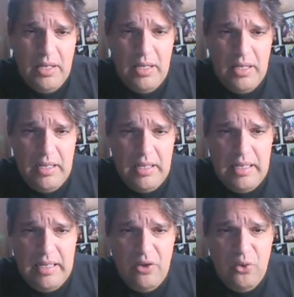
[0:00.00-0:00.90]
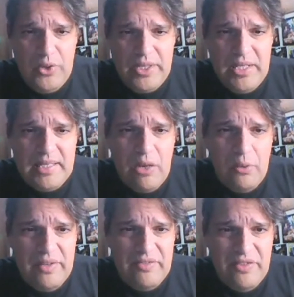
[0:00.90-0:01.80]
É, o que, que é
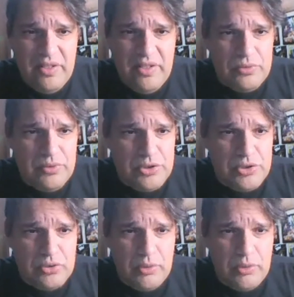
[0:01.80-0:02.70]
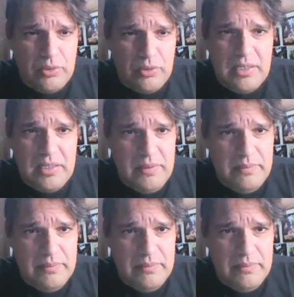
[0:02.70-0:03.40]
o evento? Deixa eu só pegar aqui.